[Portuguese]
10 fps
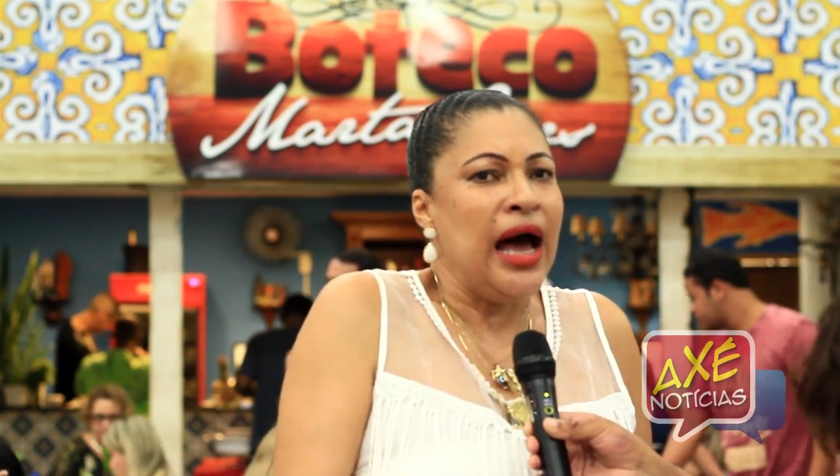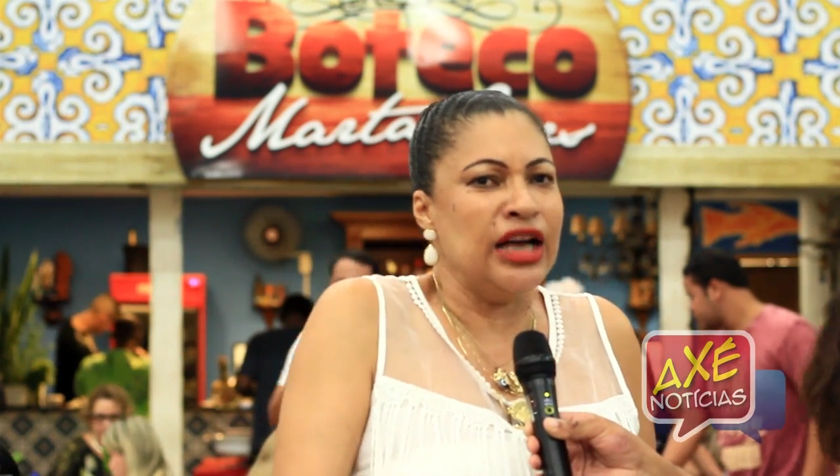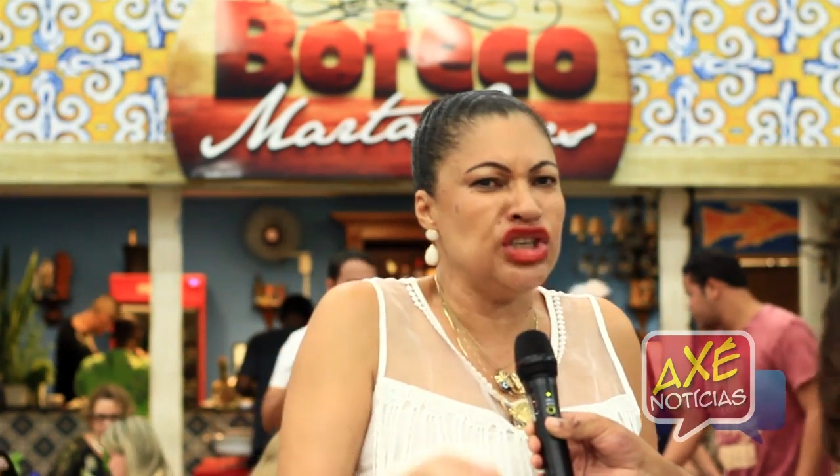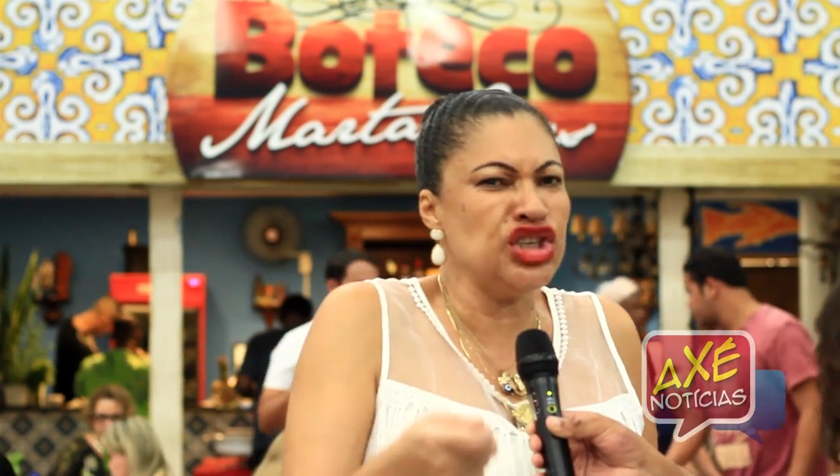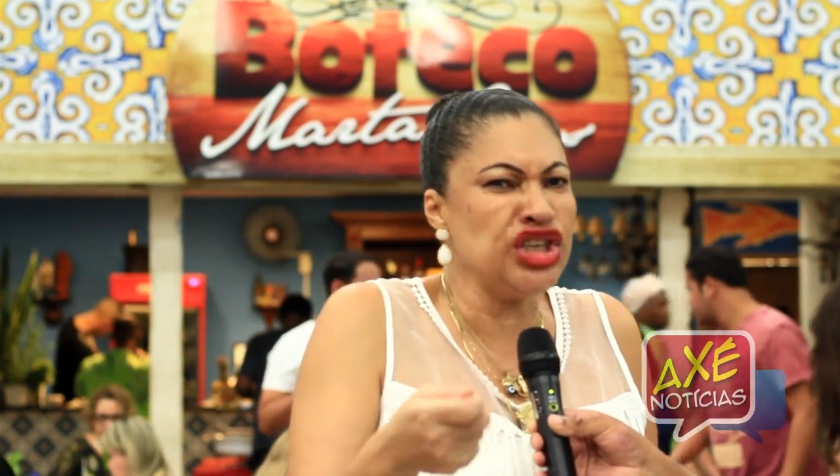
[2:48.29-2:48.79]

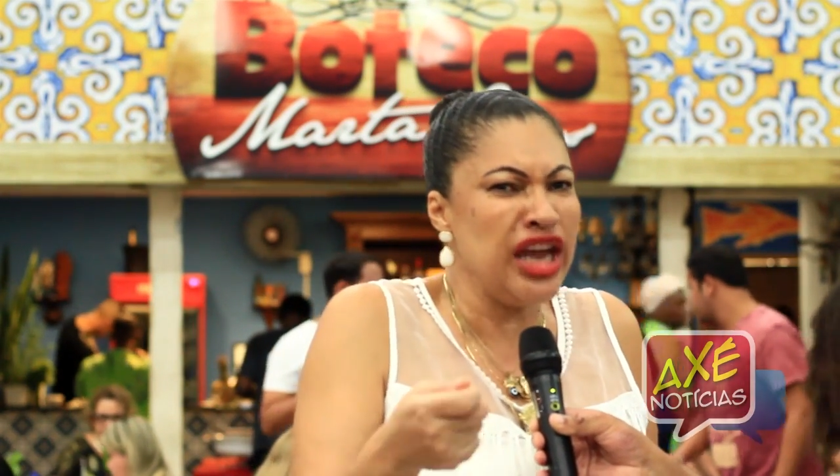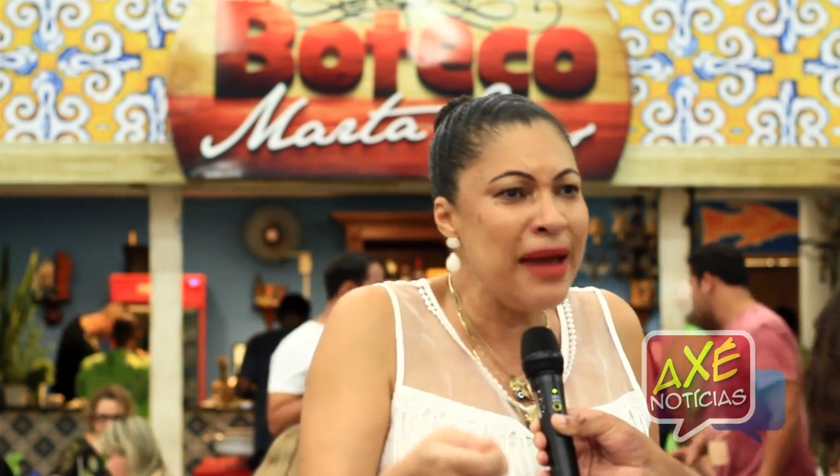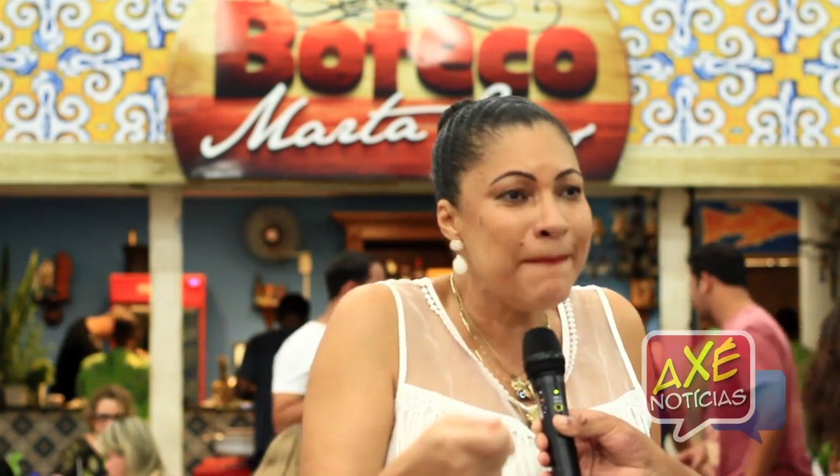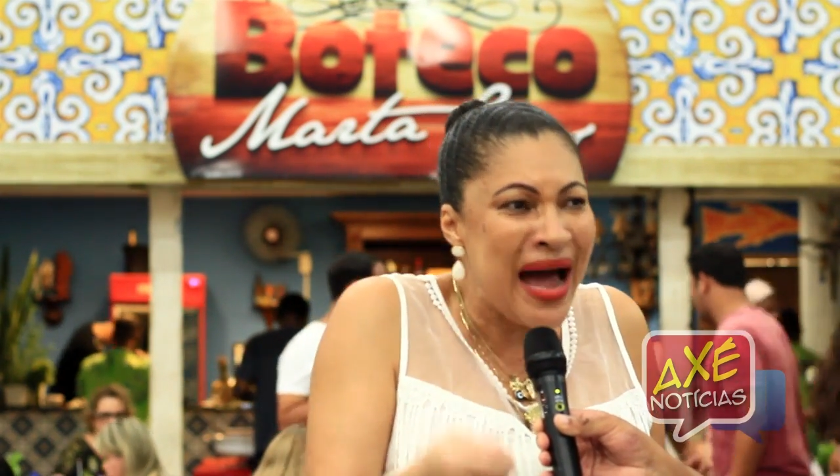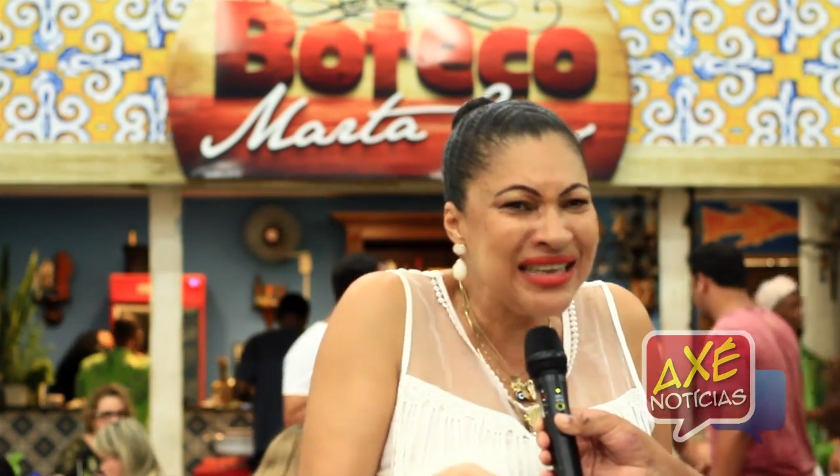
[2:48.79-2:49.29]
A gente tem
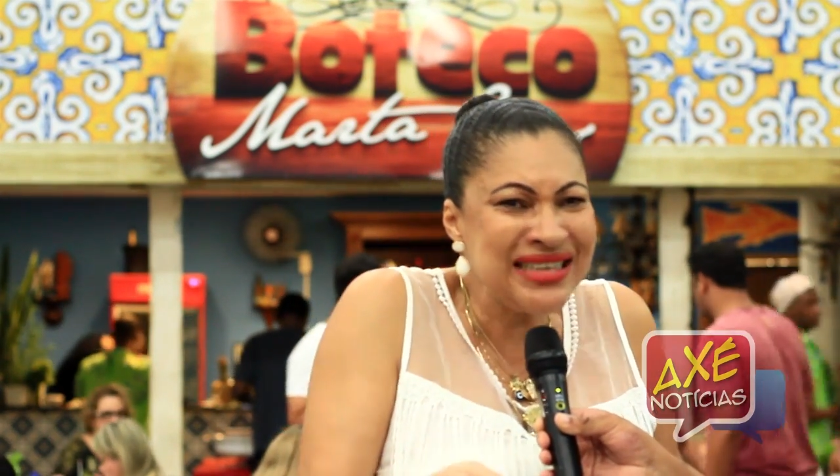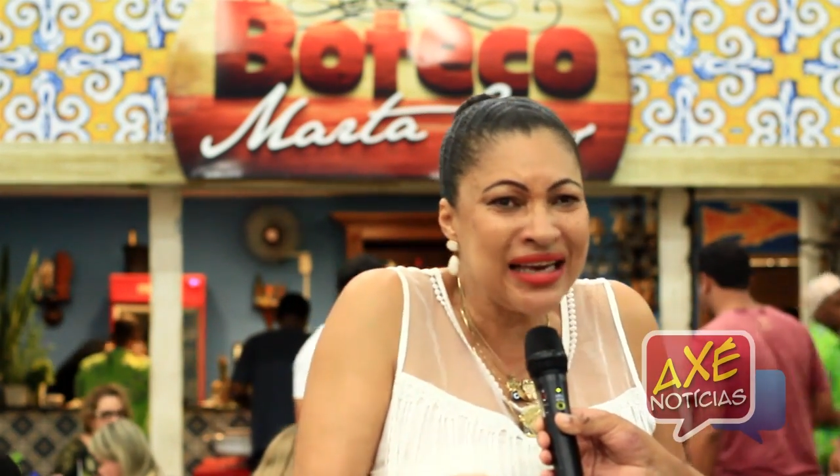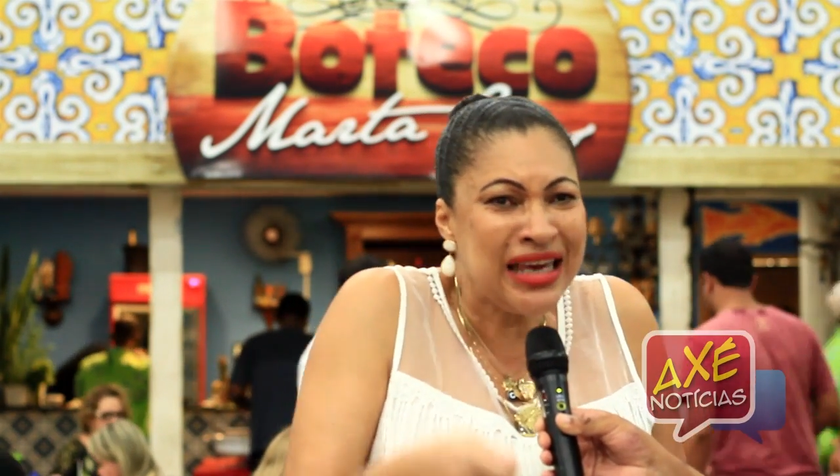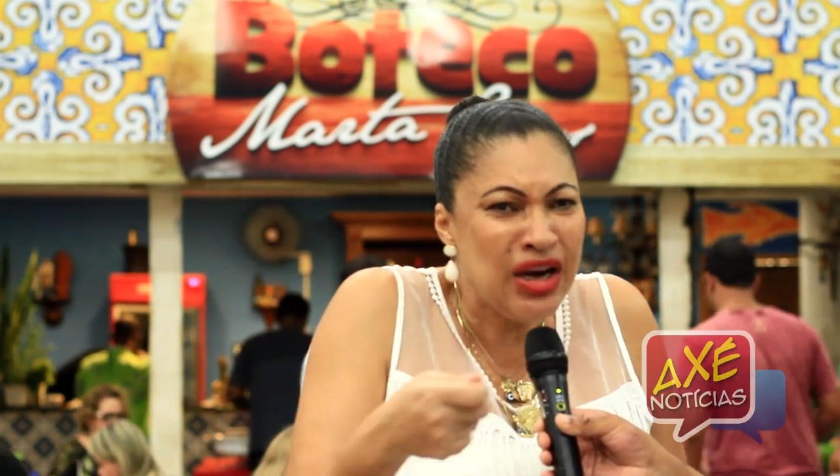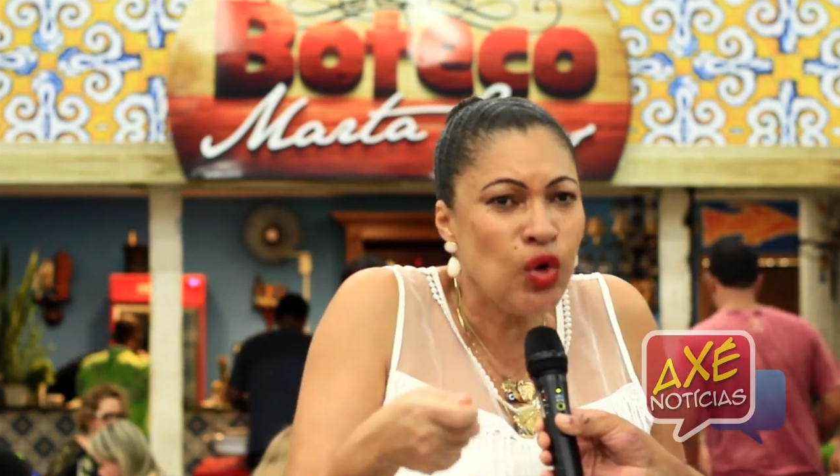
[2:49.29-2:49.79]
é mais é
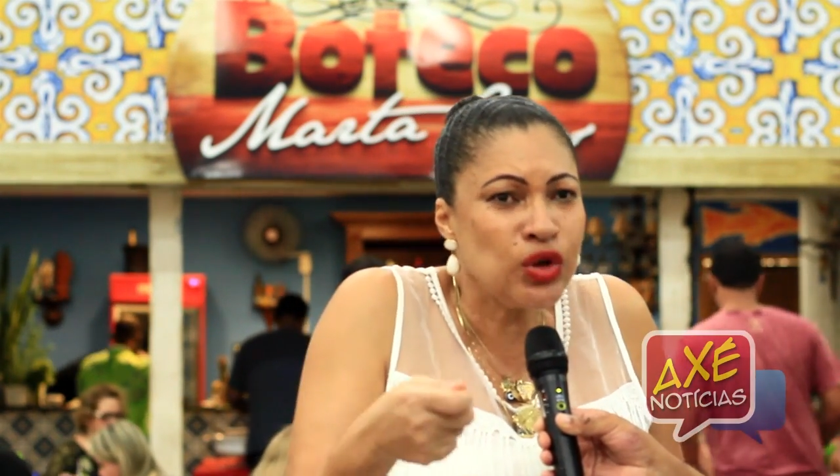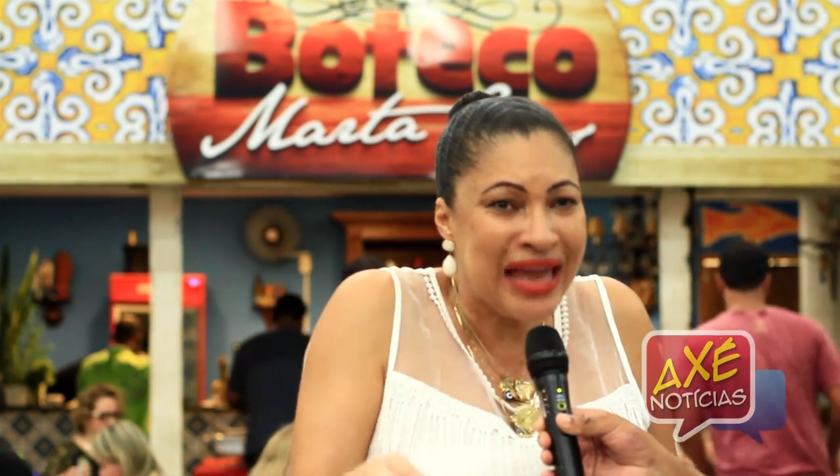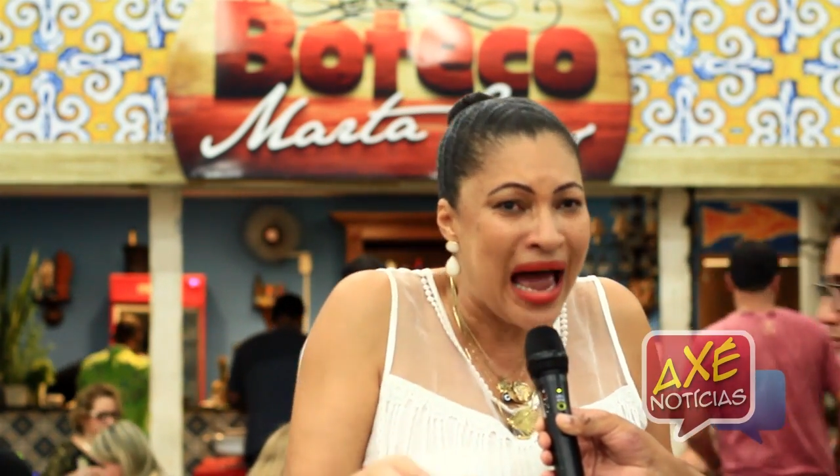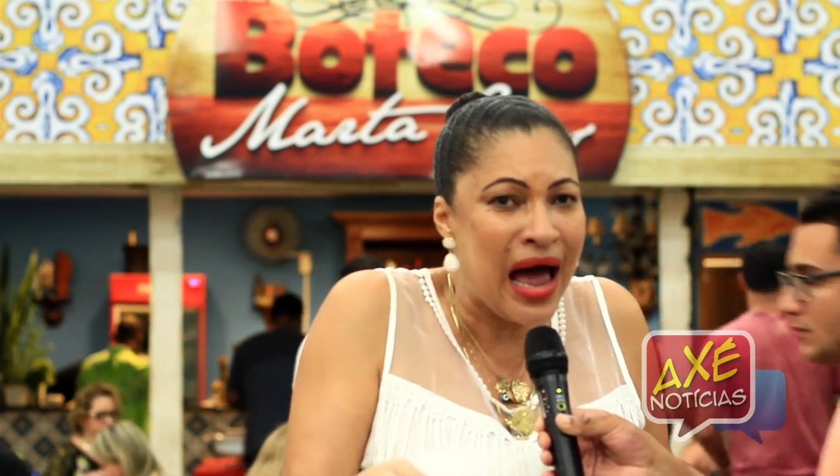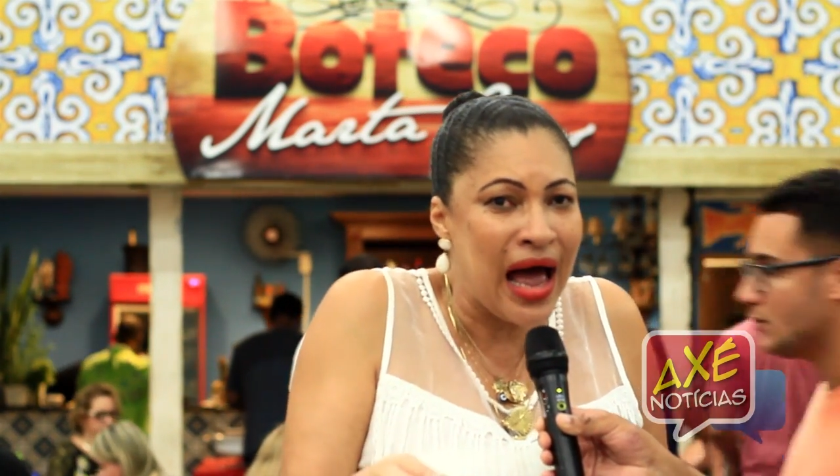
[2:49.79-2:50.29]
que
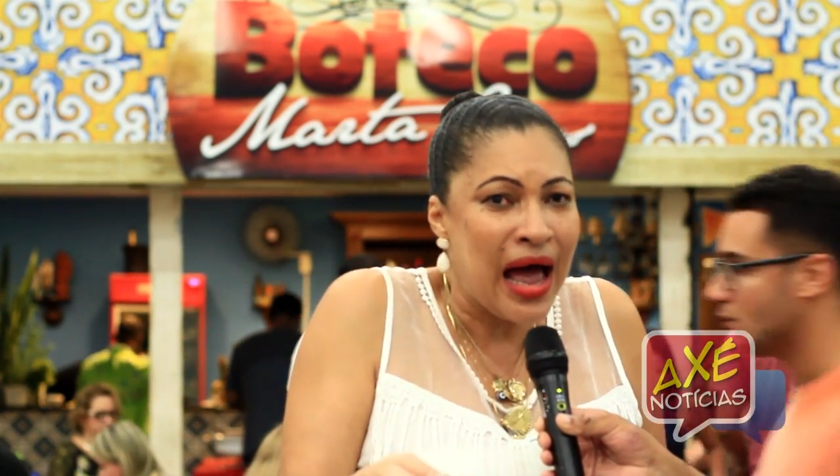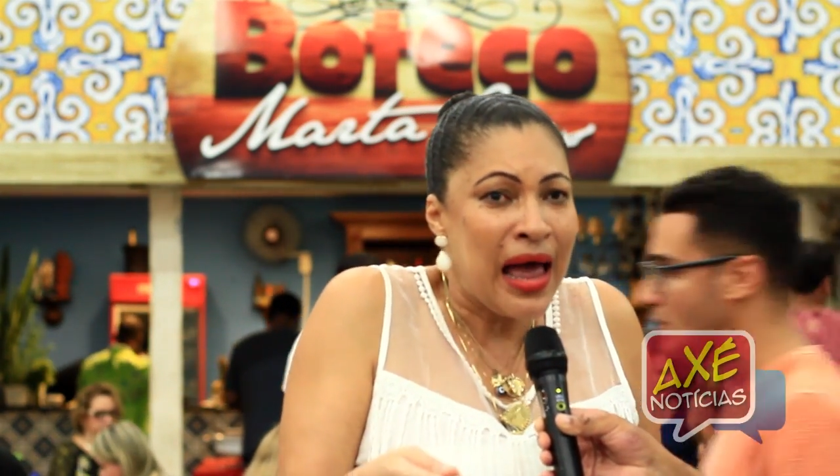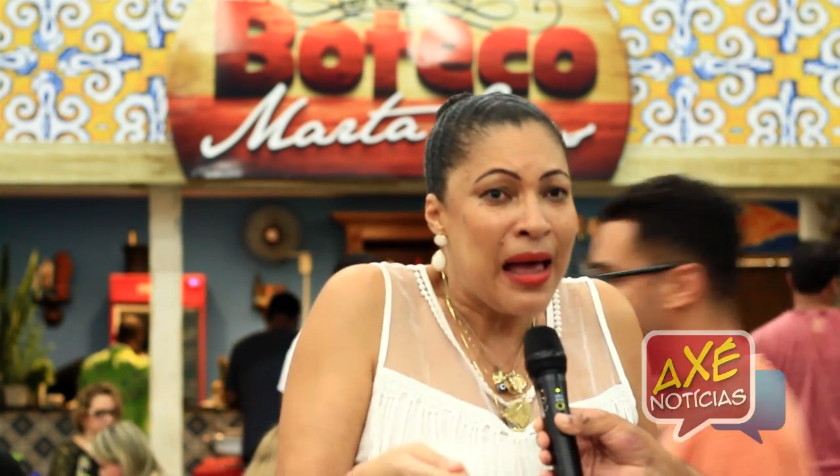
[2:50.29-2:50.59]
lutar